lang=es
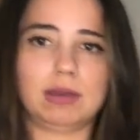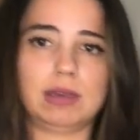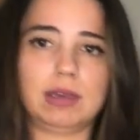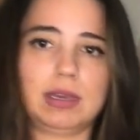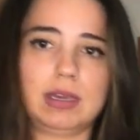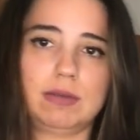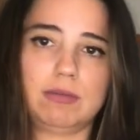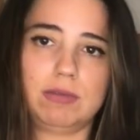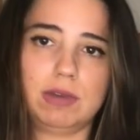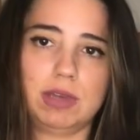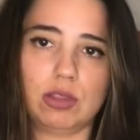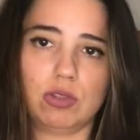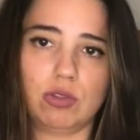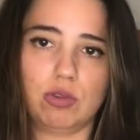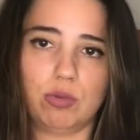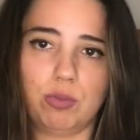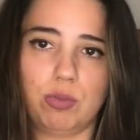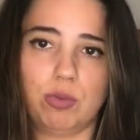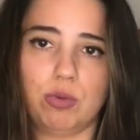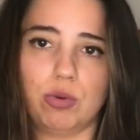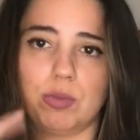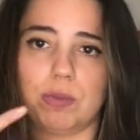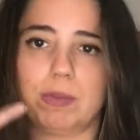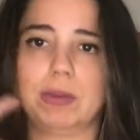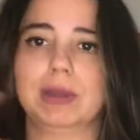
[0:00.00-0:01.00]
ir viendo
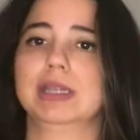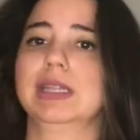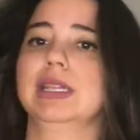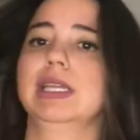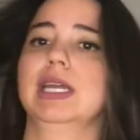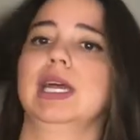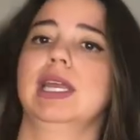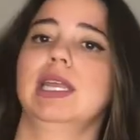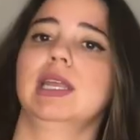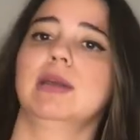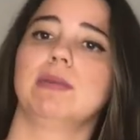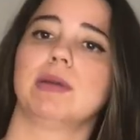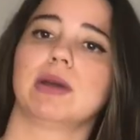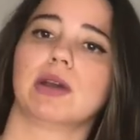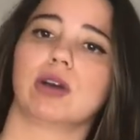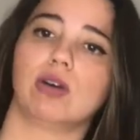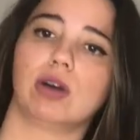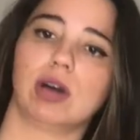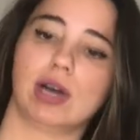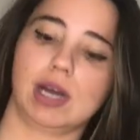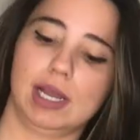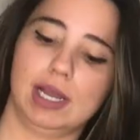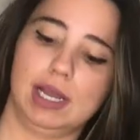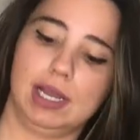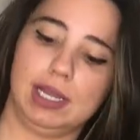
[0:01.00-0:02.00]
por pantalla para que os hagáis